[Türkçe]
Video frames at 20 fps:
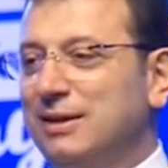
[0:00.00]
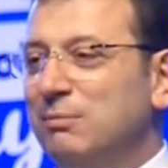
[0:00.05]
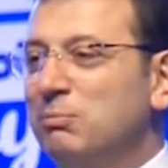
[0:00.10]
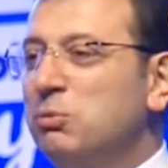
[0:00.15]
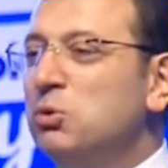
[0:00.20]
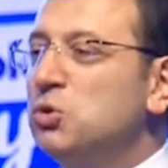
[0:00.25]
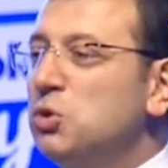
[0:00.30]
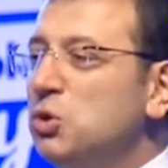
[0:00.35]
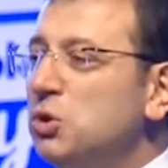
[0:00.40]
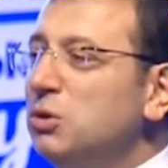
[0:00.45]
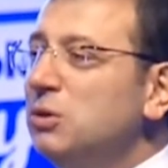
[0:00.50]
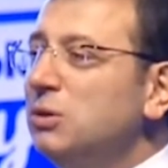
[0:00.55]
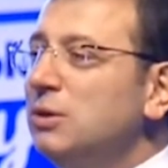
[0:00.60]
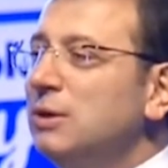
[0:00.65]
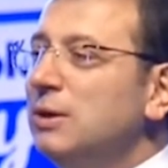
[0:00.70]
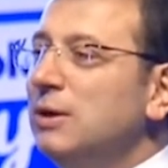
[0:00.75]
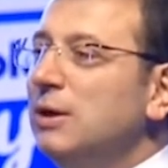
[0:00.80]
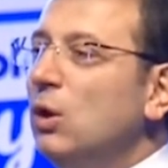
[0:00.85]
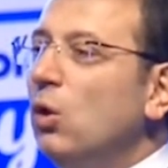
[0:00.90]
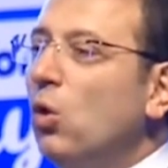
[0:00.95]
Bugün
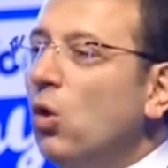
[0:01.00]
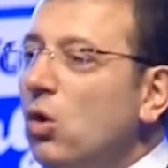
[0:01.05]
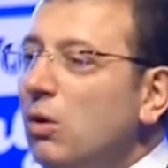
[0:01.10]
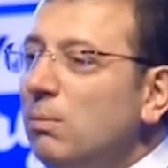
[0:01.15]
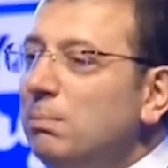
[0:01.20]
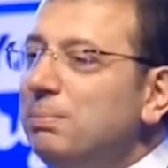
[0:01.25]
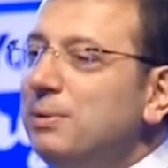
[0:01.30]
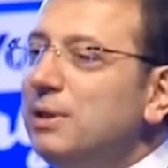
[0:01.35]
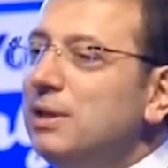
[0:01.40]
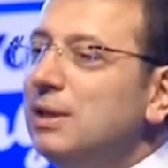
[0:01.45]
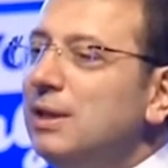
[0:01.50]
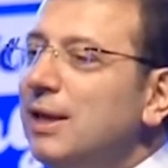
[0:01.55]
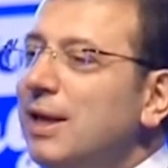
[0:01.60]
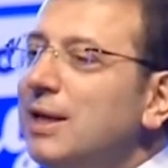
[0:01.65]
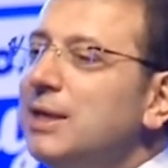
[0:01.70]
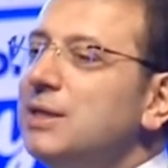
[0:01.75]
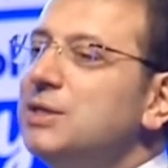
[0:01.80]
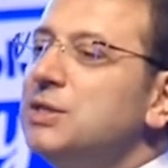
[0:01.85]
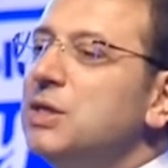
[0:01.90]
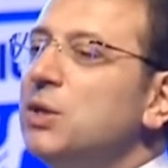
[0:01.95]
on
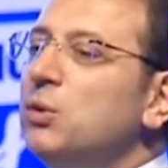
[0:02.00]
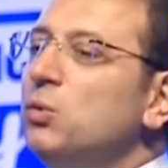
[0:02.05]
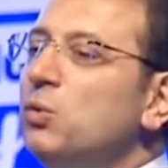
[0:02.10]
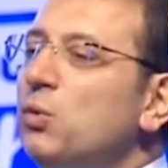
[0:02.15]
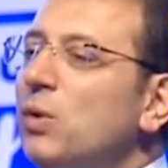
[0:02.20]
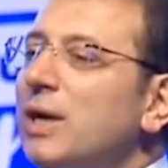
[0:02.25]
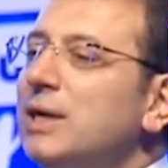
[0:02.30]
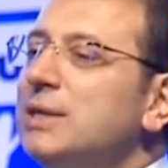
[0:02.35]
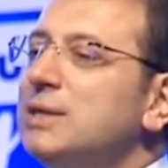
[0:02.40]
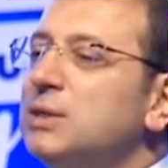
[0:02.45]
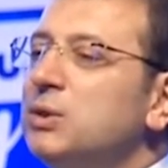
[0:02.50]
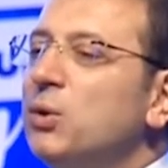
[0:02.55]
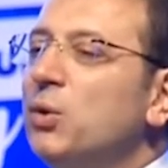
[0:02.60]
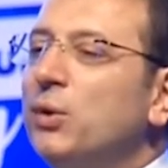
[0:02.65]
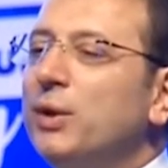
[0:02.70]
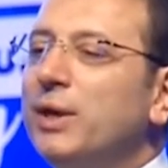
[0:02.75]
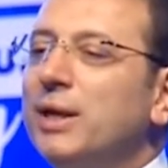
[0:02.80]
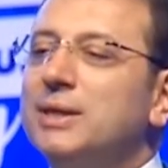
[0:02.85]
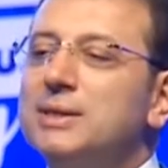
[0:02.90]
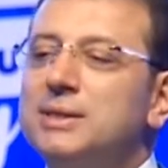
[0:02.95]
binlerce üniversite
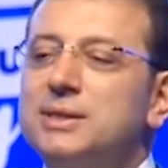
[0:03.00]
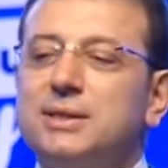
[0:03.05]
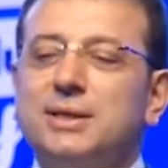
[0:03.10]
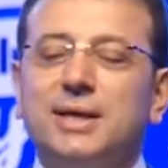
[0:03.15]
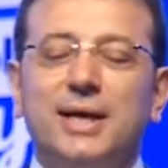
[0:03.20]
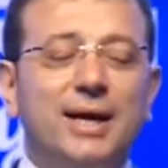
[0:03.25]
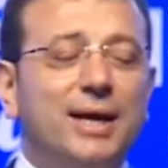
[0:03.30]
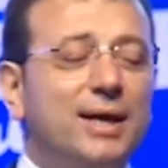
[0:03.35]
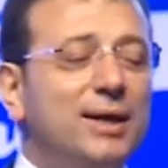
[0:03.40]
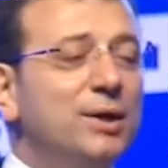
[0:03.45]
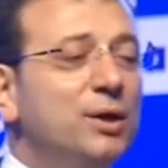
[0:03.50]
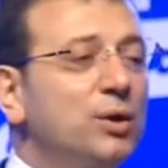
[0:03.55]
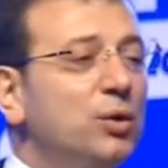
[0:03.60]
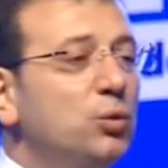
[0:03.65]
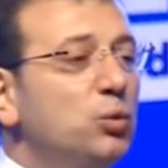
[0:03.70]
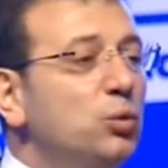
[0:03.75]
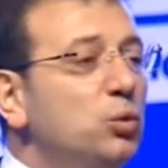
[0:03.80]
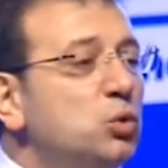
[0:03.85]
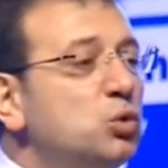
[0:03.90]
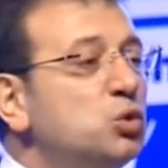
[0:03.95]
öğrencisine
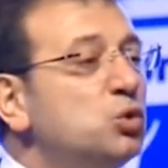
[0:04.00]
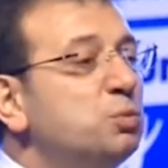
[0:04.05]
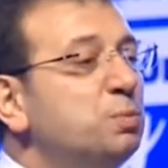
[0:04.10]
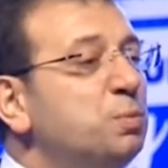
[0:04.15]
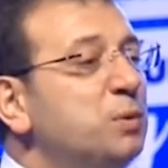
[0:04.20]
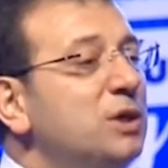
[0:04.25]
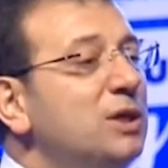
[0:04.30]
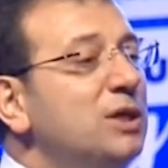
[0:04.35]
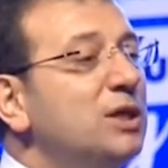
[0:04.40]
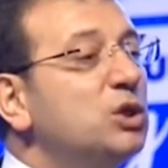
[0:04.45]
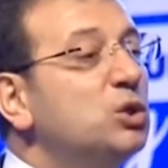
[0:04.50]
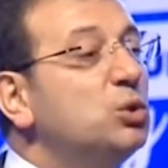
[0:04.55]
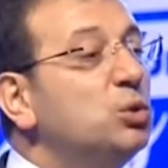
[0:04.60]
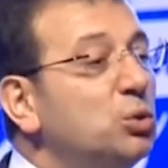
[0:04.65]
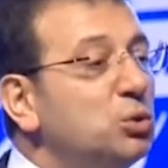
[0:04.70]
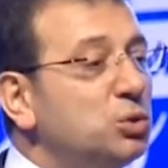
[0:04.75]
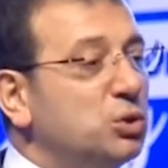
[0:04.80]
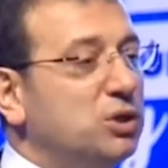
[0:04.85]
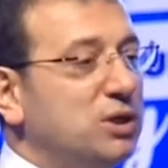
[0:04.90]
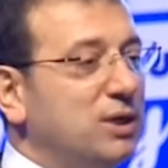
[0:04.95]

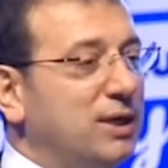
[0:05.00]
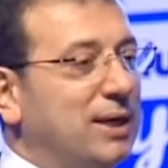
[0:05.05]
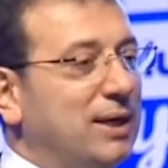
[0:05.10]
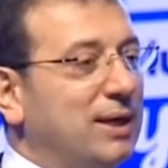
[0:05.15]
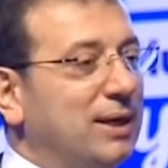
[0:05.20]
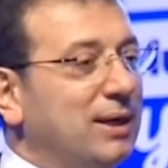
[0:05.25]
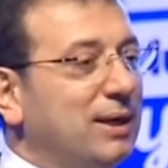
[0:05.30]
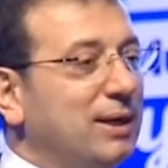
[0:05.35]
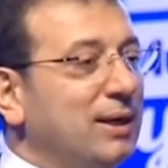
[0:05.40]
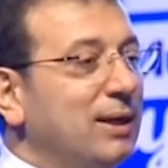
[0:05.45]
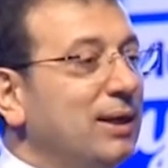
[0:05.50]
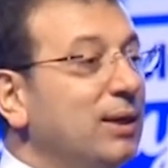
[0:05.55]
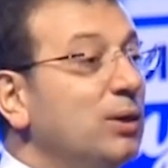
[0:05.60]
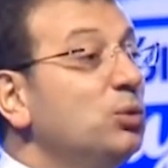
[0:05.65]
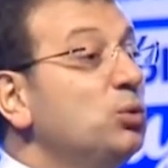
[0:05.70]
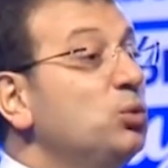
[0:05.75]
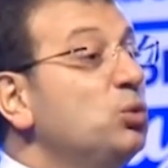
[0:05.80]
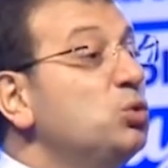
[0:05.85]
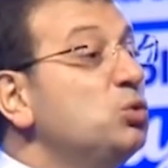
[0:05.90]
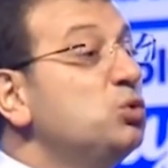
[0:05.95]
3200 lira,
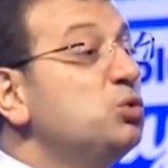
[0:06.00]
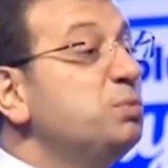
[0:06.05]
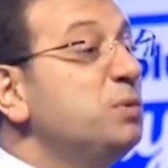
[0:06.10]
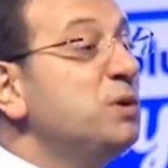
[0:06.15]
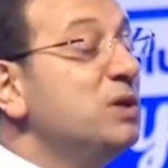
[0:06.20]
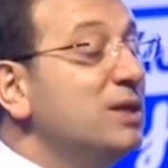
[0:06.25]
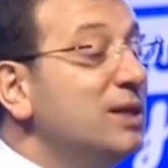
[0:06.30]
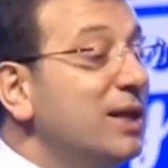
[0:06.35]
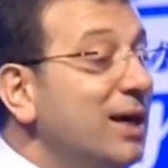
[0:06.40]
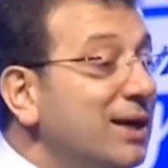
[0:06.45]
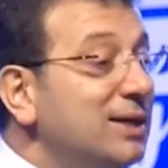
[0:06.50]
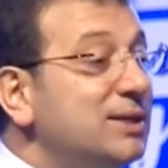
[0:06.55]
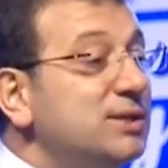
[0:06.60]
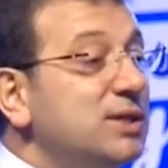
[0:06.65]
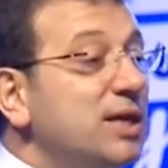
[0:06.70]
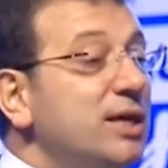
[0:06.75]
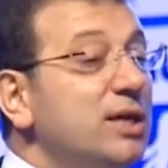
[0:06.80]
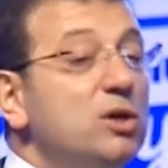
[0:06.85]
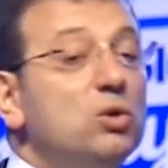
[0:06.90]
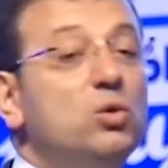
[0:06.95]
yüz
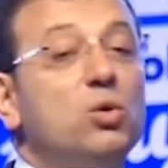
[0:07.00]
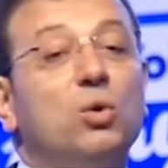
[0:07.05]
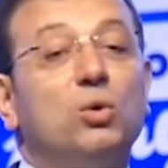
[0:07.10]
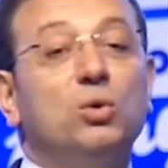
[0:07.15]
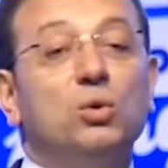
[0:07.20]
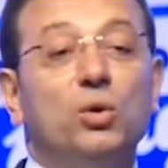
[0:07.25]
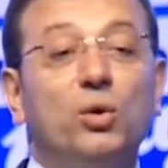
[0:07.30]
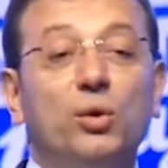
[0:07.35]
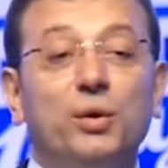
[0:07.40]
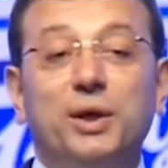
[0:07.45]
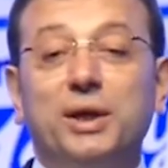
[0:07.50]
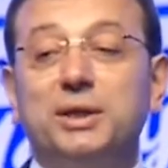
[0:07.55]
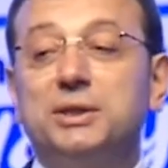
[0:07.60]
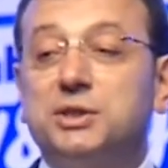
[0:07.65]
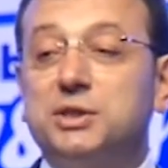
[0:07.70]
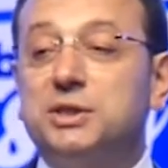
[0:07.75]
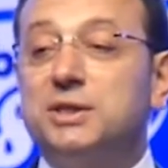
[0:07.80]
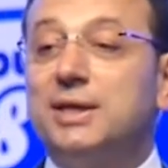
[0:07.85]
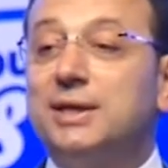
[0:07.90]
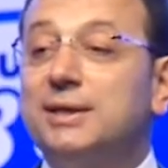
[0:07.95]
binlerce ilkokul
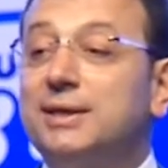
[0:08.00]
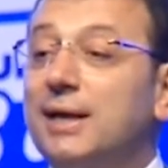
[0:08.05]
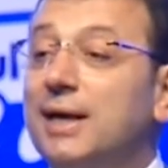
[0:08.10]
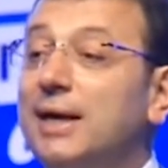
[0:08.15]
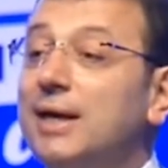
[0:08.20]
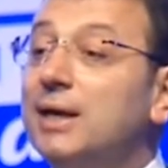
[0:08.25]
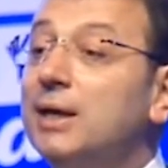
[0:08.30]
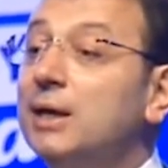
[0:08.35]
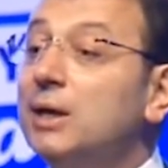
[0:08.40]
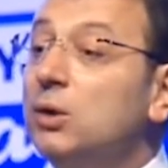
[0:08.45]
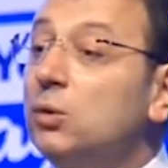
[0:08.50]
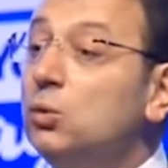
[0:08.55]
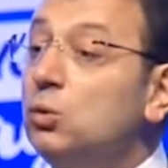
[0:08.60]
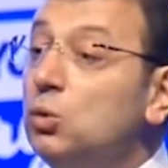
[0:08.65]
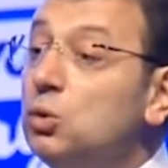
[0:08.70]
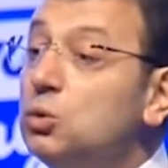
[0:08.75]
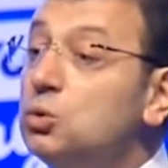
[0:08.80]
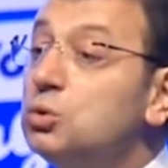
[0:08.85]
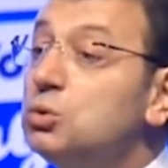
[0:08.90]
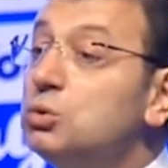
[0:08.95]
öğrencisine de
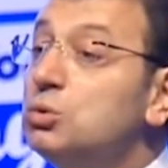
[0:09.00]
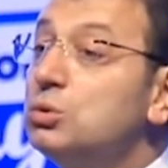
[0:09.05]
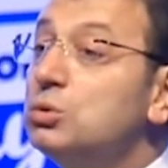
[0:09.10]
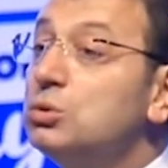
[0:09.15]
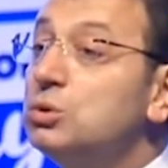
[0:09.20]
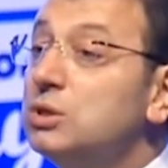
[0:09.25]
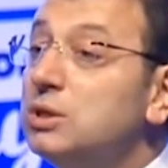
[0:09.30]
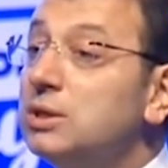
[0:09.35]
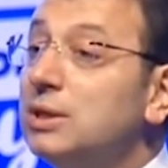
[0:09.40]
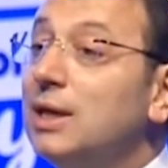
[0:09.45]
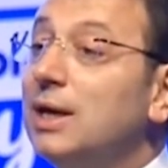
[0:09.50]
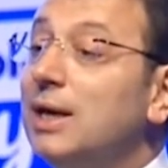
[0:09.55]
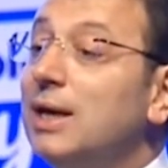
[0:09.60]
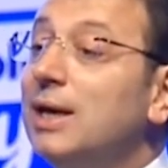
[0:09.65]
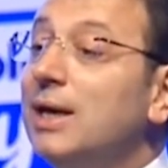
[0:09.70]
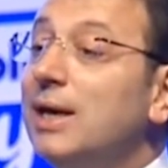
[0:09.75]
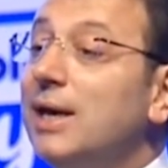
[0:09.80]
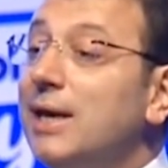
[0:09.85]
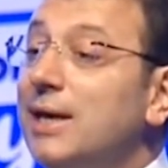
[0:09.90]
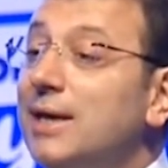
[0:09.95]
300
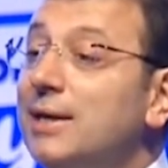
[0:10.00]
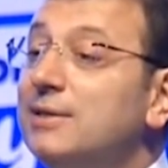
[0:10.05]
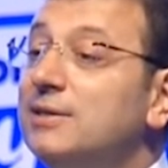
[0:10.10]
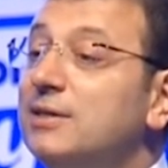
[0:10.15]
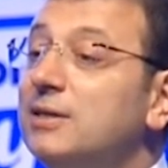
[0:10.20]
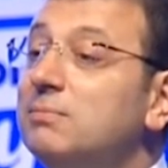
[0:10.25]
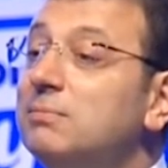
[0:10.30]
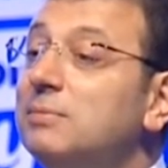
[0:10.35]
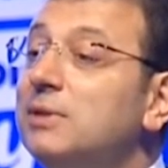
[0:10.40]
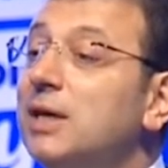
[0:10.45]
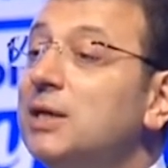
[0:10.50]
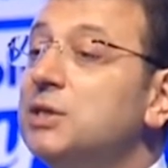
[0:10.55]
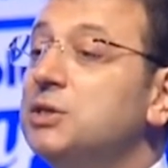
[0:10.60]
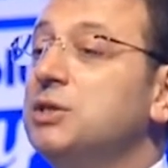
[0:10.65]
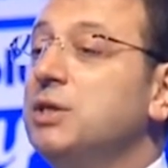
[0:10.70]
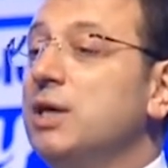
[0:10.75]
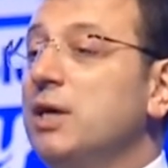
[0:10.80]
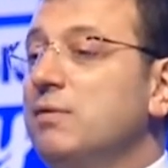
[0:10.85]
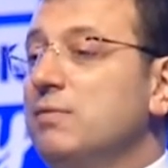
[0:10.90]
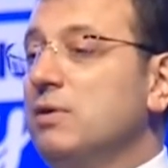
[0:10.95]
lira eğitim
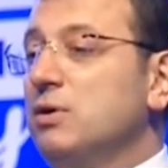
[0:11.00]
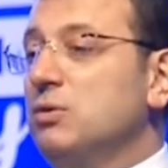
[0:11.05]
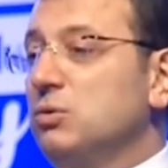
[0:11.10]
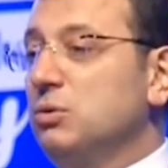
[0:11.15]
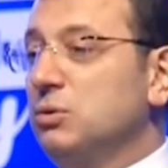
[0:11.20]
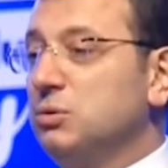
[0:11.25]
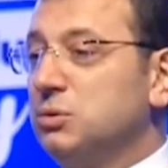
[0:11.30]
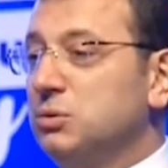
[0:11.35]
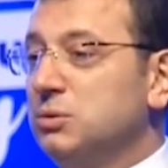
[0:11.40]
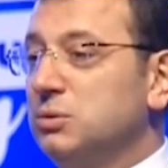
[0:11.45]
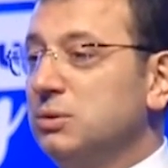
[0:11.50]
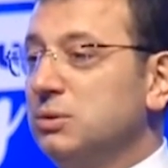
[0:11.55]
desteği veriyoruz.